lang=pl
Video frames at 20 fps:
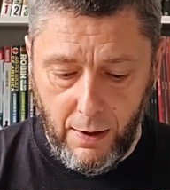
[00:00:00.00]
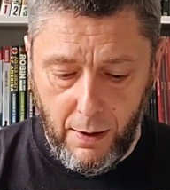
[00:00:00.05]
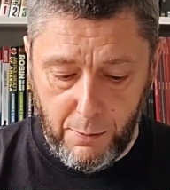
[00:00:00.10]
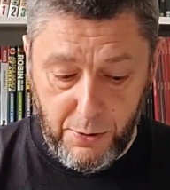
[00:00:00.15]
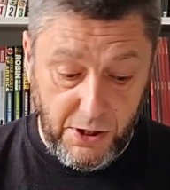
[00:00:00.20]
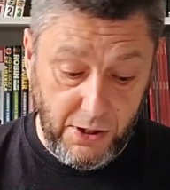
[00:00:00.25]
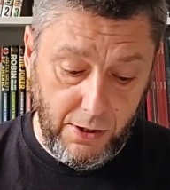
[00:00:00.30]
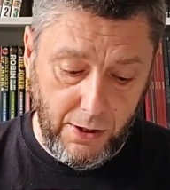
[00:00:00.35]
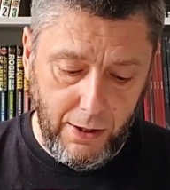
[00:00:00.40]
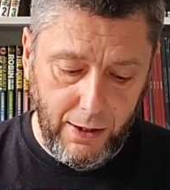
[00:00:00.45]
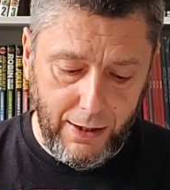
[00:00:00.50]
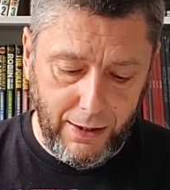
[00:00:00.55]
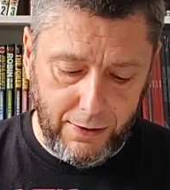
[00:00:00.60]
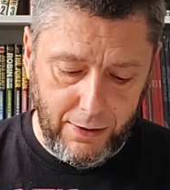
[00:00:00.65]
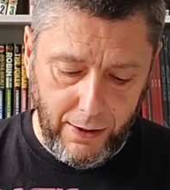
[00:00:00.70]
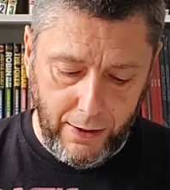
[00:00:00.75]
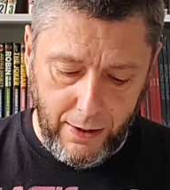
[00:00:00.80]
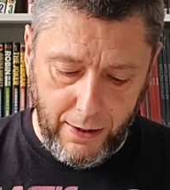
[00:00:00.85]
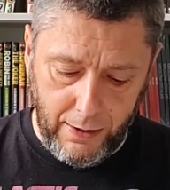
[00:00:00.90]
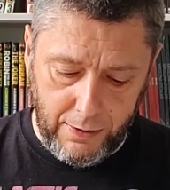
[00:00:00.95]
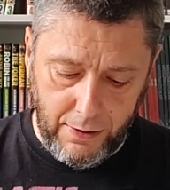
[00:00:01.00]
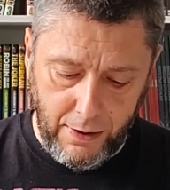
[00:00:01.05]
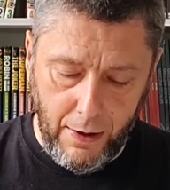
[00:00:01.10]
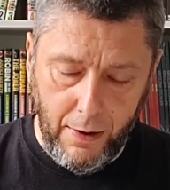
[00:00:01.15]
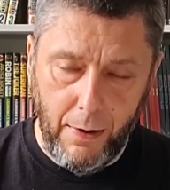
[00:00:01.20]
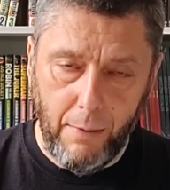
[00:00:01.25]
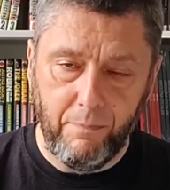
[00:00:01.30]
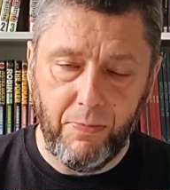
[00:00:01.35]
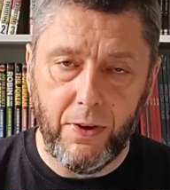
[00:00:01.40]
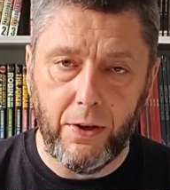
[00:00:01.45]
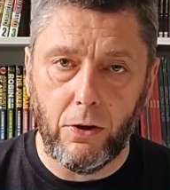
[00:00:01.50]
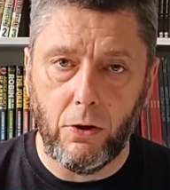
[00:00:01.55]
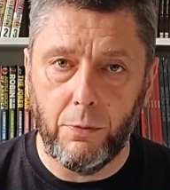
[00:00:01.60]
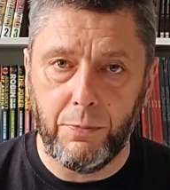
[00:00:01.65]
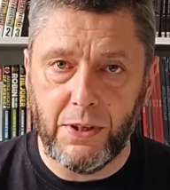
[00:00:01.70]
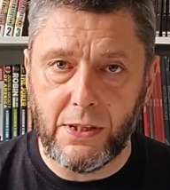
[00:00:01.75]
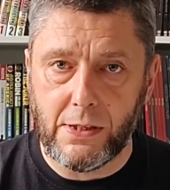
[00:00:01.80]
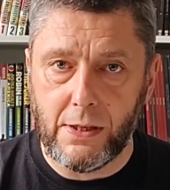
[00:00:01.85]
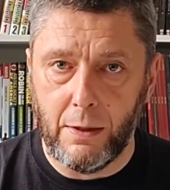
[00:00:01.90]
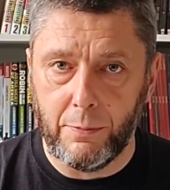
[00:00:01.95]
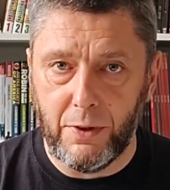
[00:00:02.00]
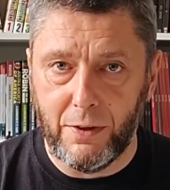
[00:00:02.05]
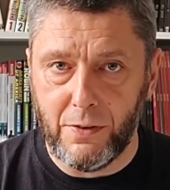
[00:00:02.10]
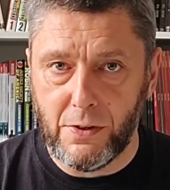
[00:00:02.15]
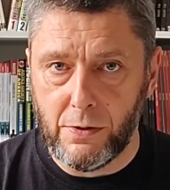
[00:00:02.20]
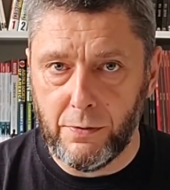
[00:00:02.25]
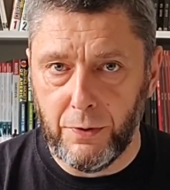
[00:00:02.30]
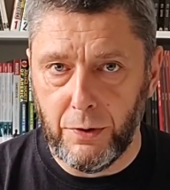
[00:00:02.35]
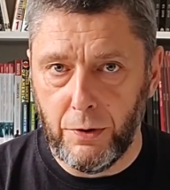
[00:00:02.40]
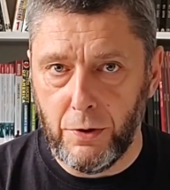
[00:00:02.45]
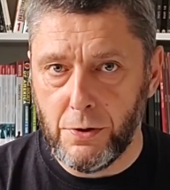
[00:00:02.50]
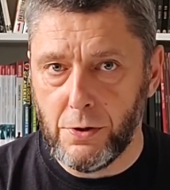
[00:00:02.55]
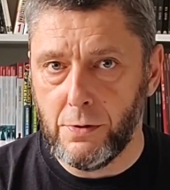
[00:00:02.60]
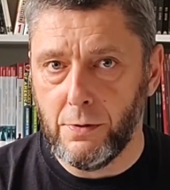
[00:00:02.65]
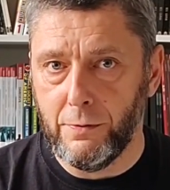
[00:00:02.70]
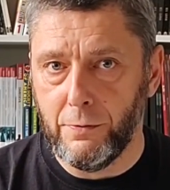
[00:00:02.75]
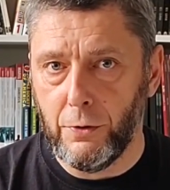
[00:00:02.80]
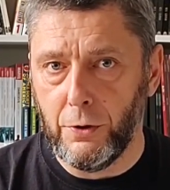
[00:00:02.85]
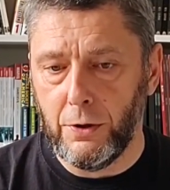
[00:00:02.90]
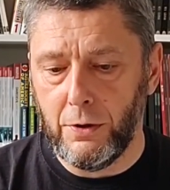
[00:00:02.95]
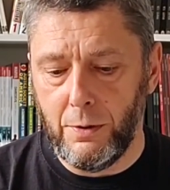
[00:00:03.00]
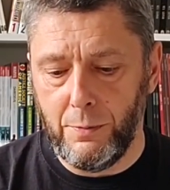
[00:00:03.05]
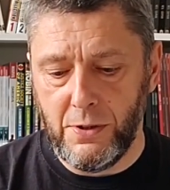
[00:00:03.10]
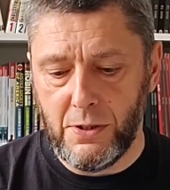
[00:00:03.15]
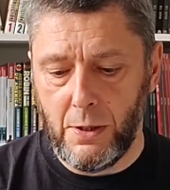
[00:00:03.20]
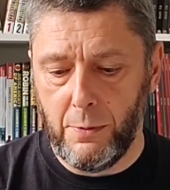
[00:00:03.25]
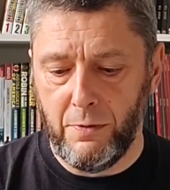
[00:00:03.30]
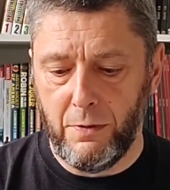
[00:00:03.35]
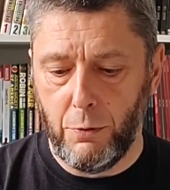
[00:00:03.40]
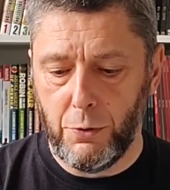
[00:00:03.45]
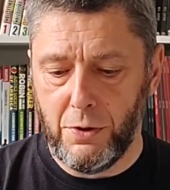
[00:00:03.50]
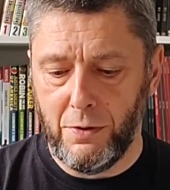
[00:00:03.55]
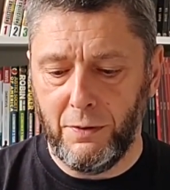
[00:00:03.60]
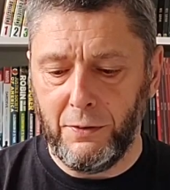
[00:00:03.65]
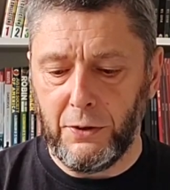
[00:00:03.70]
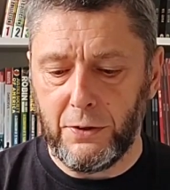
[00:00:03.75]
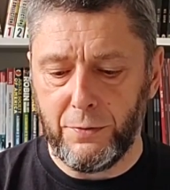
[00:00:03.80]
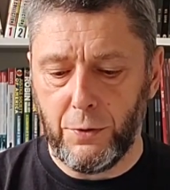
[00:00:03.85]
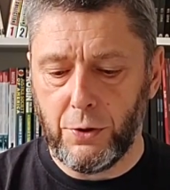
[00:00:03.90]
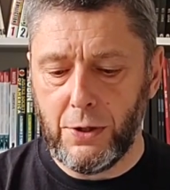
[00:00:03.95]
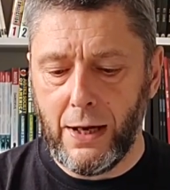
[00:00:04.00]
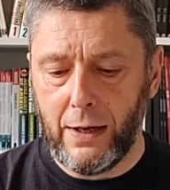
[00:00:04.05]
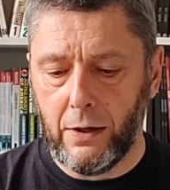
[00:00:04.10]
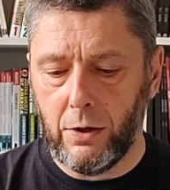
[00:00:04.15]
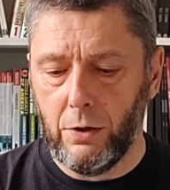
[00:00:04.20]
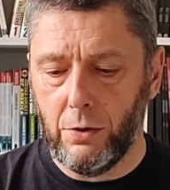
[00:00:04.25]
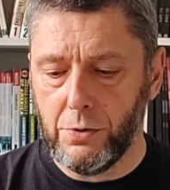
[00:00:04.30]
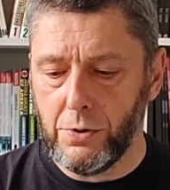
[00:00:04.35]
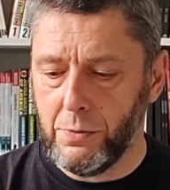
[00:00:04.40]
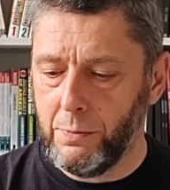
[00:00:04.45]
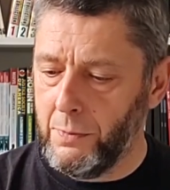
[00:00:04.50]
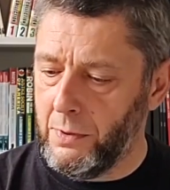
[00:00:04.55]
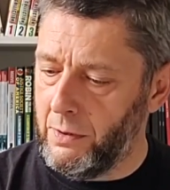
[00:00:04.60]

przez kilka dekad komiksami gwiezdnymi, wojennymi zajmowało się listwo Dark Horse.